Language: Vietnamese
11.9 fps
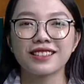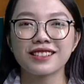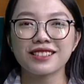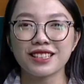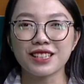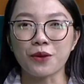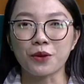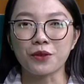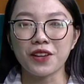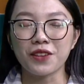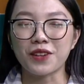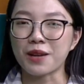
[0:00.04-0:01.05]
Xin chào quý
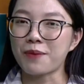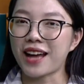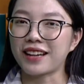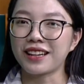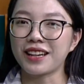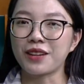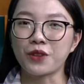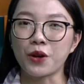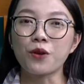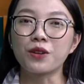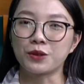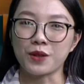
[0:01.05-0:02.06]
vị và các bạn đã đến với ô
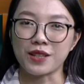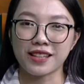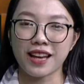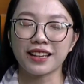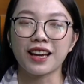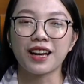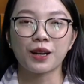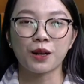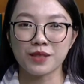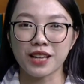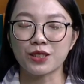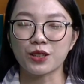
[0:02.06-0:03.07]
cửa tuổi xanh, không
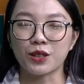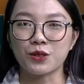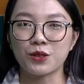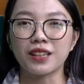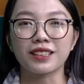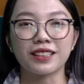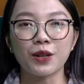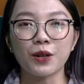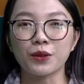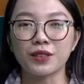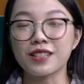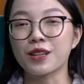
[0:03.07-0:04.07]
gian trò chuyện kết
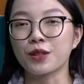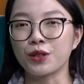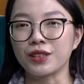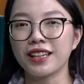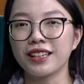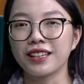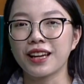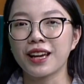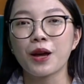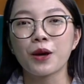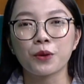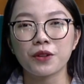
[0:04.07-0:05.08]
nối thế giới tuổi tin.
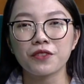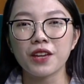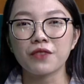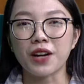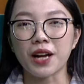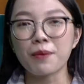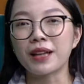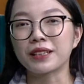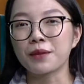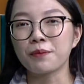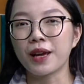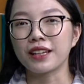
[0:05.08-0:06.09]
Quý vị và các bạn
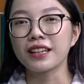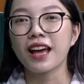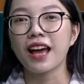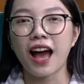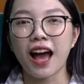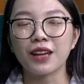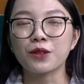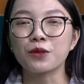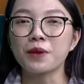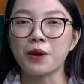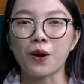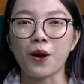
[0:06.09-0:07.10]
thân mến, ai cũng
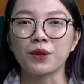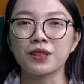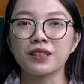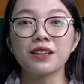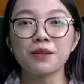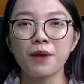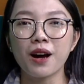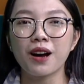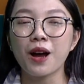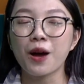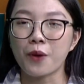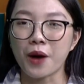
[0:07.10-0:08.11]
đều có những ước mơ,
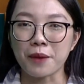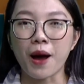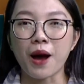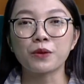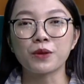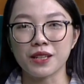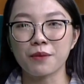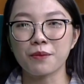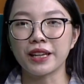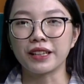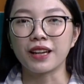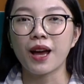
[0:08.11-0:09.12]
hoài bão của riêng
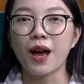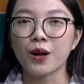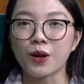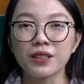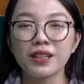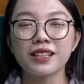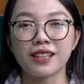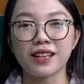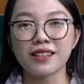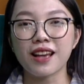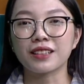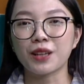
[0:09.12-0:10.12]
mình. Có người sẵn
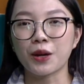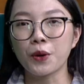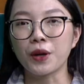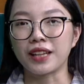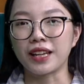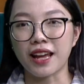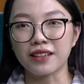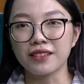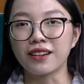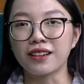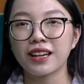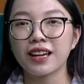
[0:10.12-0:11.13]
sàng theo đuổi để đạt
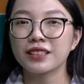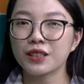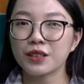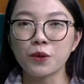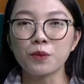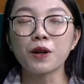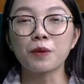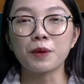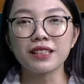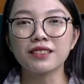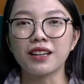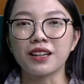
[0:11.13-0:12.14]
được, nhưng cũng không ít
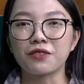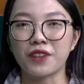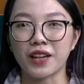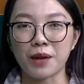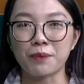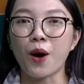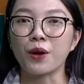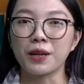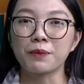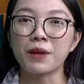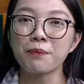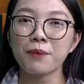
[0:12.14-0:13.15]
người phải gạt bỏ
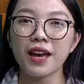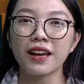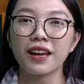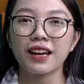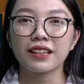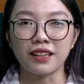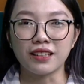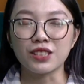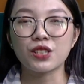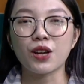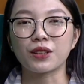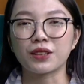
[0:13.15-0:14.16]
niềm đam mê để lựa
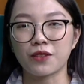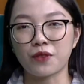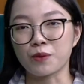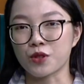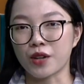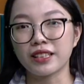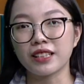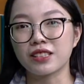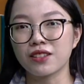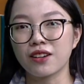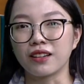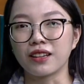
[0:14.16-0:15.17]
chọn theo vòng xoáy thị
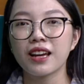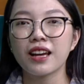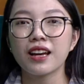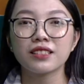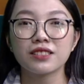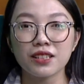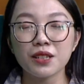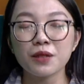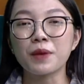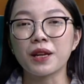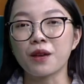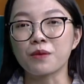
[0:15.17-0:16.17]
trường. Trước những
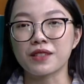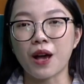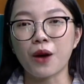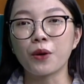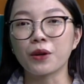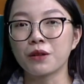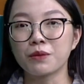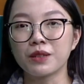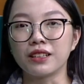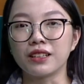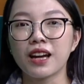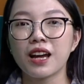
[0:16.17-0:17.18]
biến động xã hội không
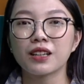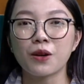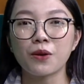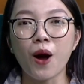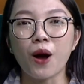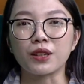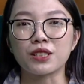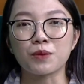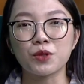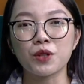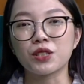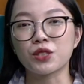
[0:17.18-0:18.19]
ngừng, câu hỏi trong
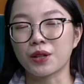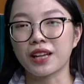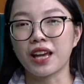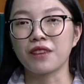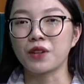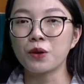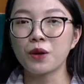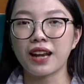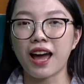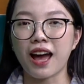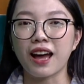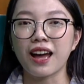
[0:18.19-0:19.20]
chuyện chọn nghề vẫn luôn
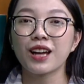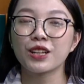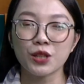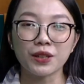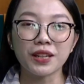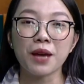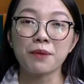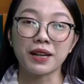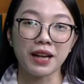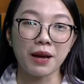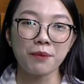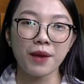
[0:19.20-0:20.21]
là chọn nghề bằng
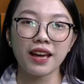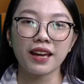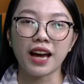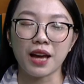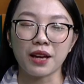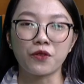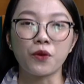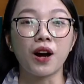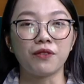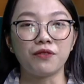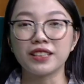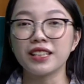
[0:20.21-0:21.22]
đam mê hay phù
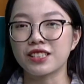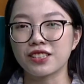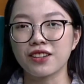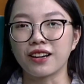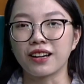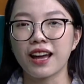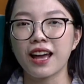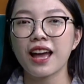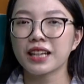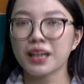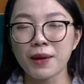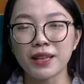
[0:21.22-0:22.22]
hợp với thị trường.
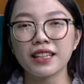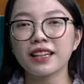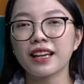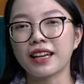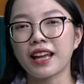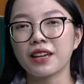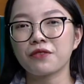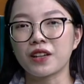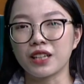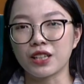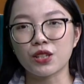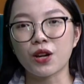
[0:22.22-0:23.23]
Các bạn tin ngày nay phải
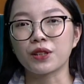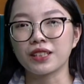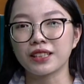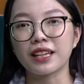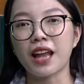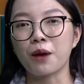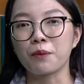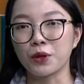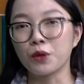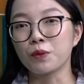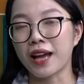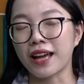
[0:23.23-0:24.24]
lựa chọn như thế nào mới
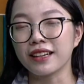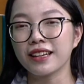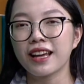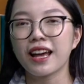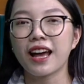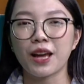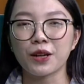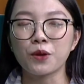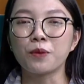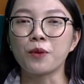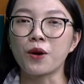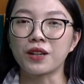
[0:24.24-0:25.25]
đúng đắn? Hãy
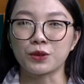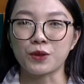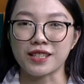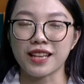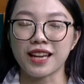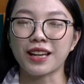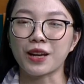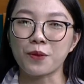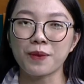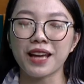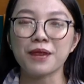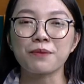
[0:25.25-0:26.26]
cùng ô cửa tuổi xanh ngày hôm
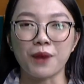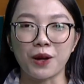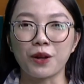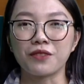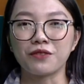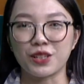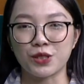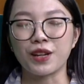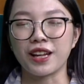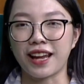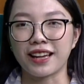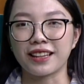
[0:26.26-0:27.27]
nay bàn luận về chủ
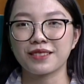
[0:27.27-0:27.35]
đề này.